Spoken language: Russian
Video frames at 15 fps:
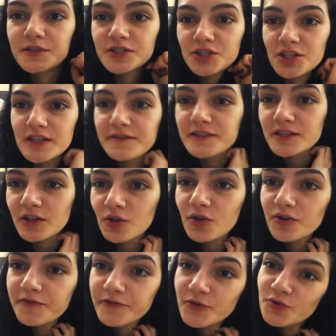мы зашли в
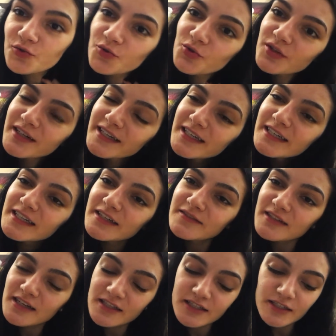столовку, и
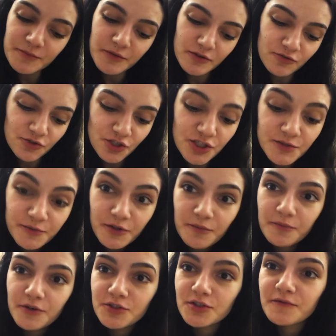взяли себе покушать,
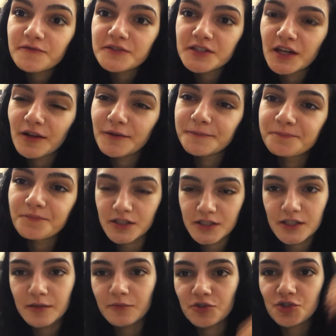потом мы идем в зал.
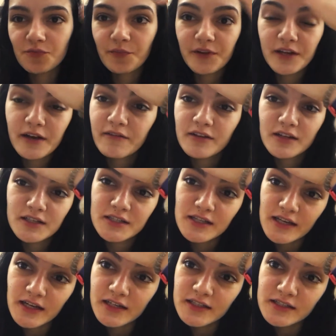Кстати, нам очень понравилась
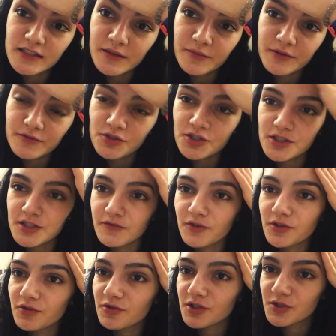лекция, потому что
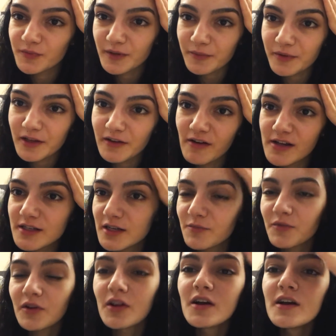сегодня у нас преподаватель
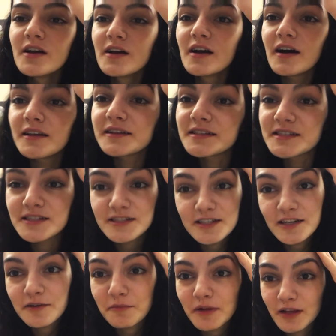был
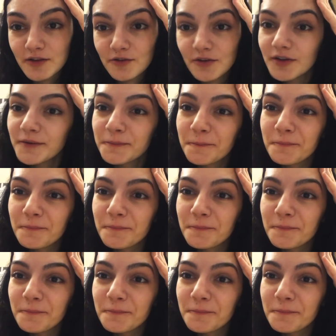относительно молодой.